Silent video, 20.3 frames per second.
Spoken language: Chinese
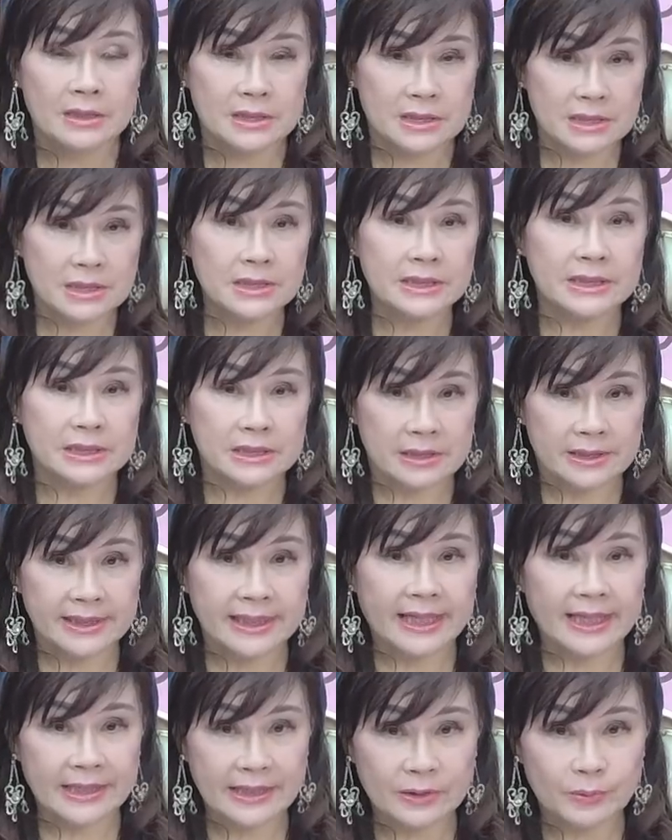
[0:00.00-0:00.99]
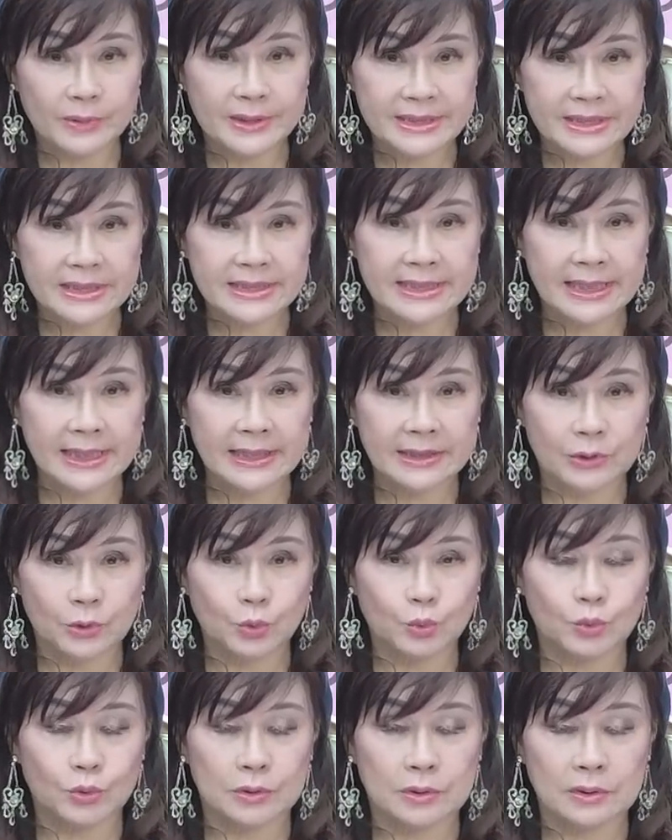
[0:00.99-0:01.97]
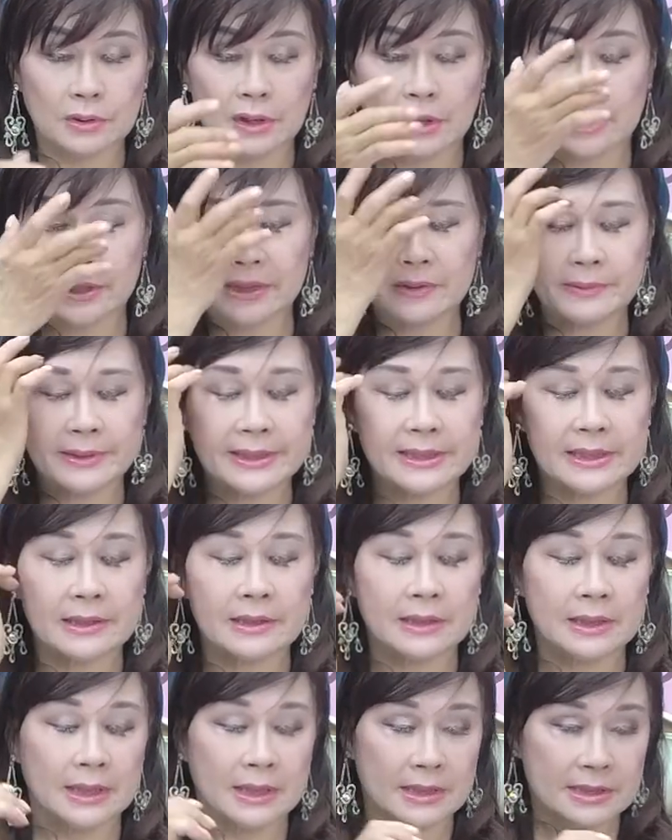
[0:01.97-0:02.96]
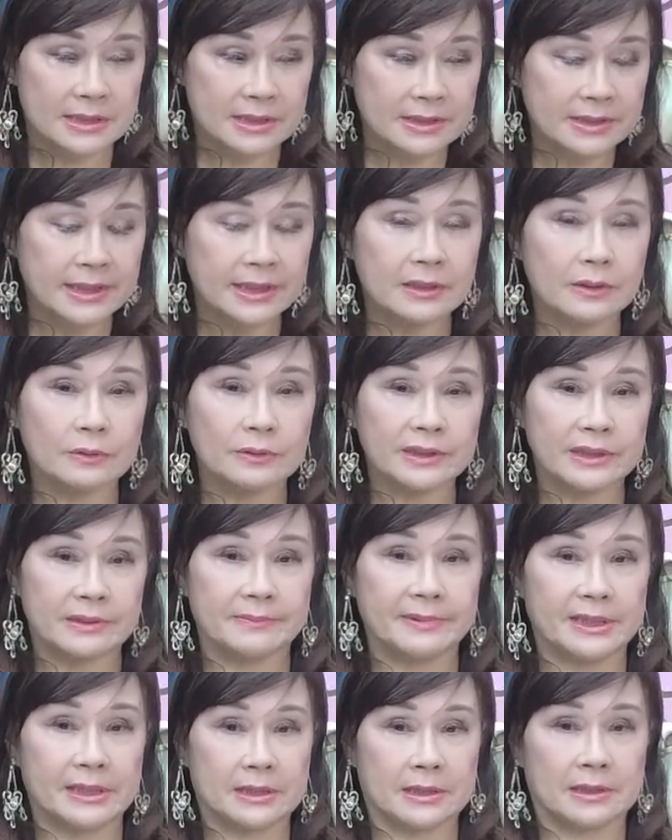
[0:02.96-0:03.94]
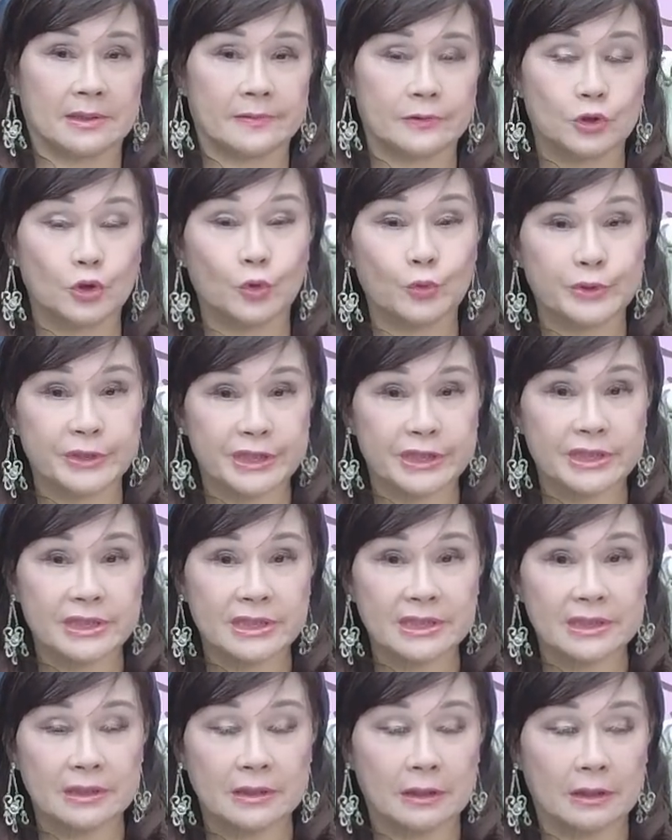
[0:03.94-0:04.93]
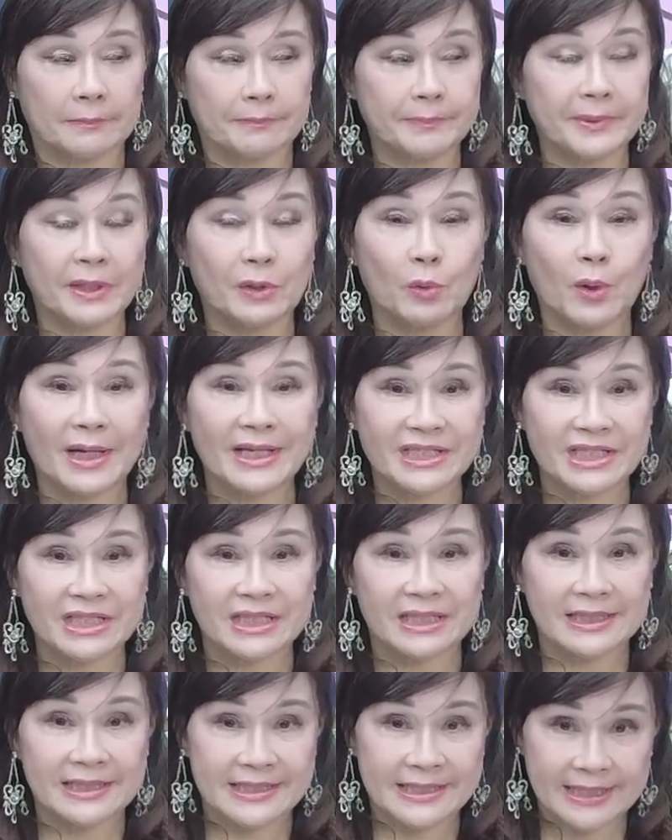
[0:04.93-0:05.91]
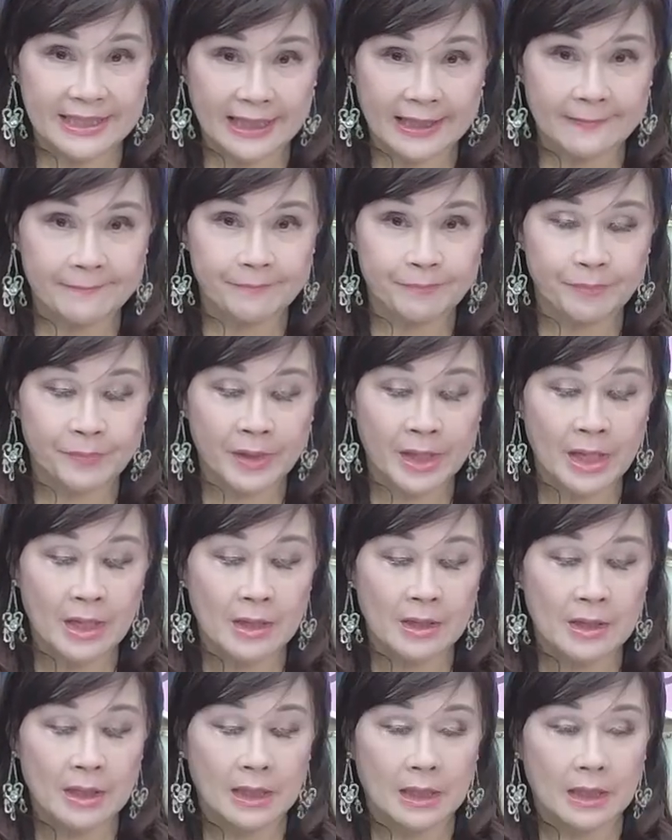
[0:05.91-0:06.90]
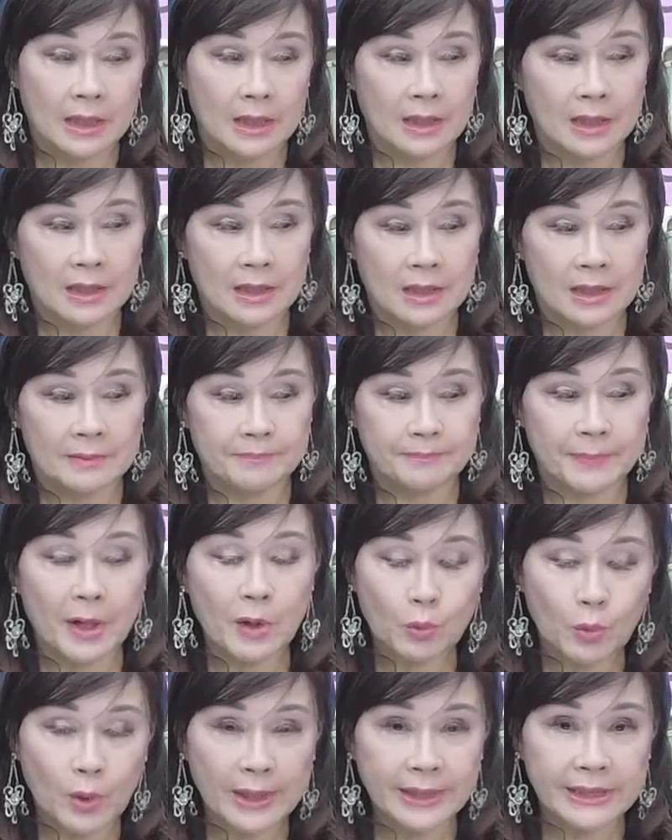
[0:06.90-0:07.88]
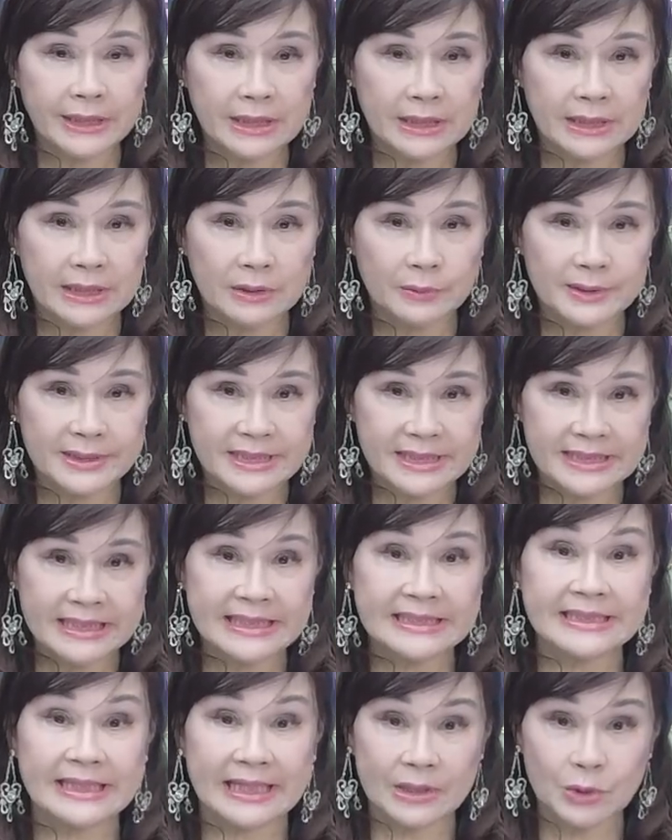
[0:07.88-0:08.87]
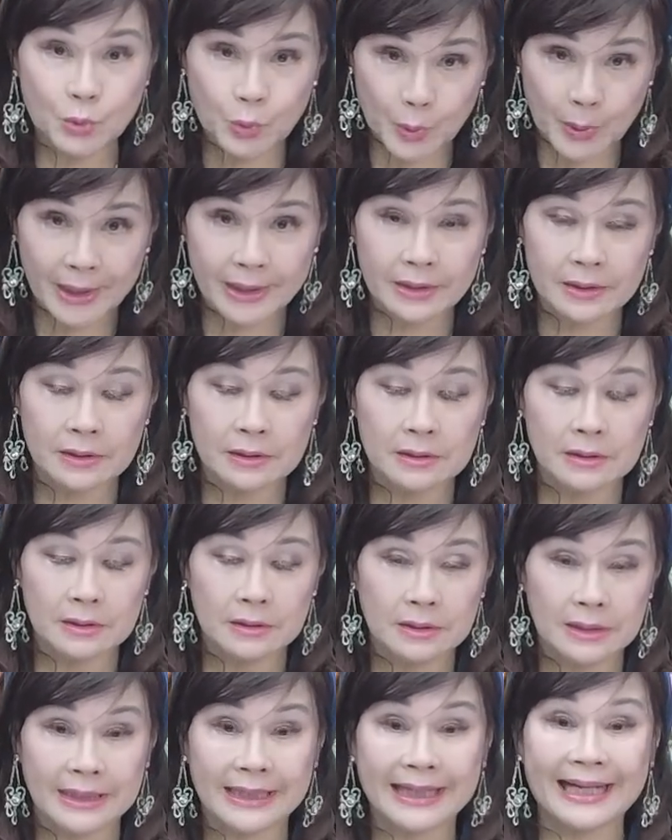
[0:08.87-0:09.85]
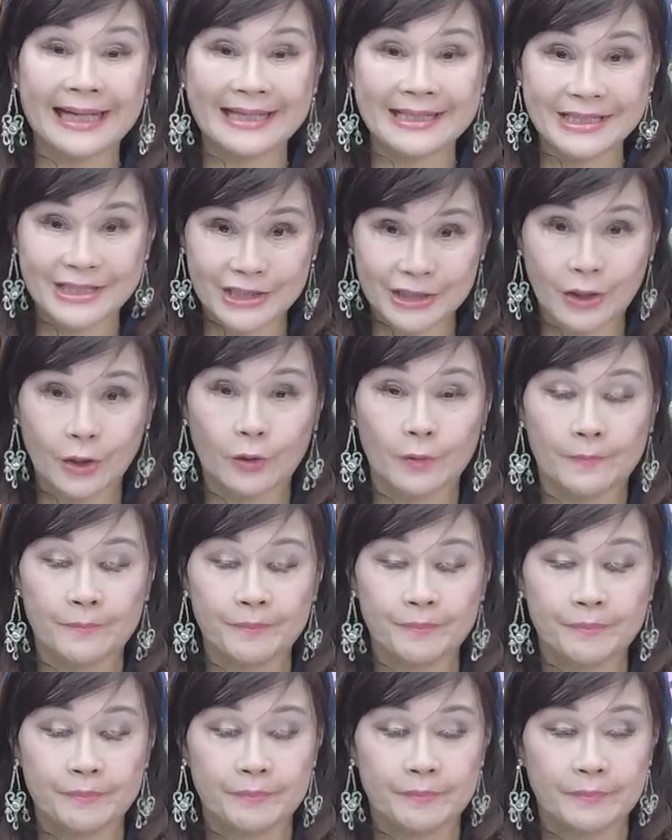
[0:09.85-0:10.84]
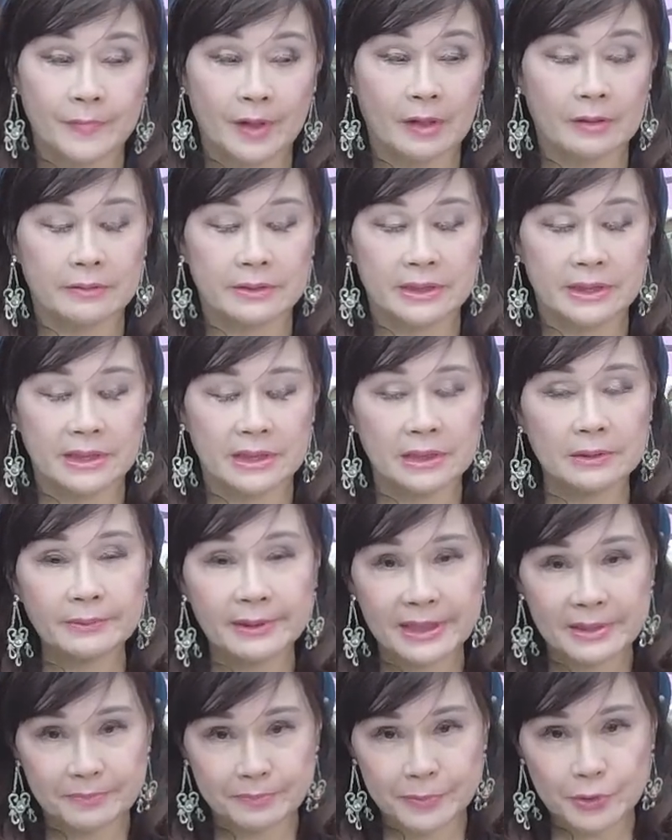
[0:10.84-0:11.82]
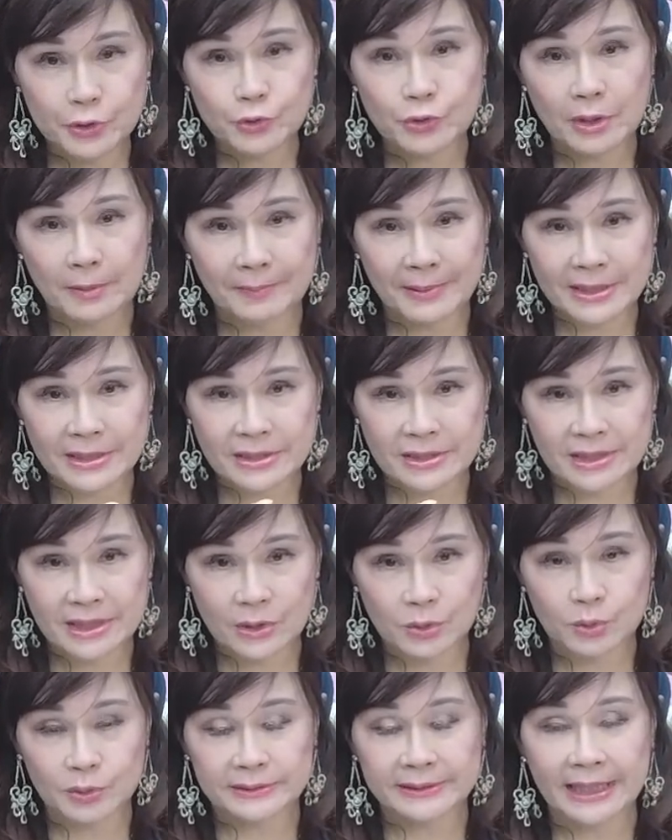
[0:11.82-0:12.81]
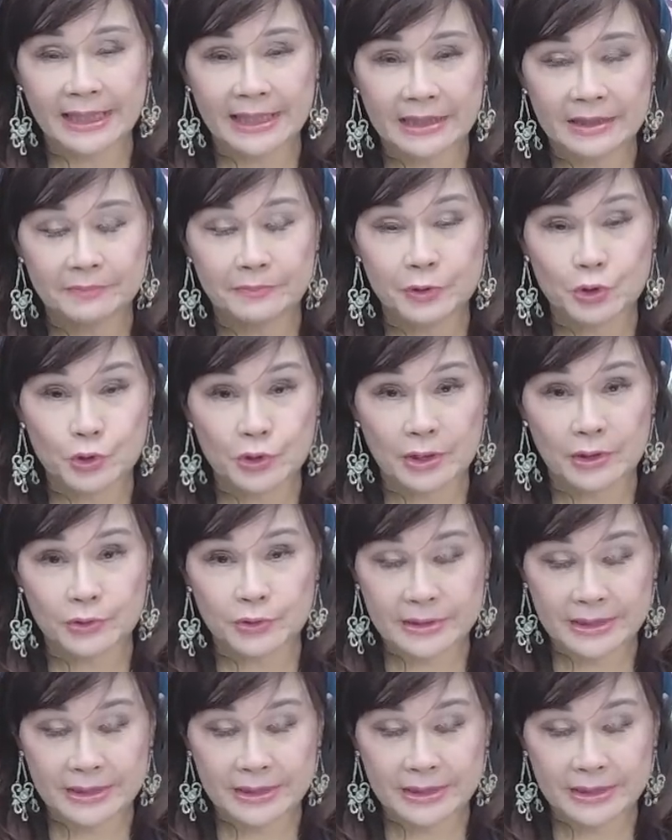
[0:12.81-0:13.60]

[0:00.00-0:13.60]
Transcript: 只是你的压力会增加很多哦，因为呢，事业宫里面呢，冲击性哈，变化性很强啊，包括你可能会增加人员的开销哦，你因为你必须要把事业扩大，你必须要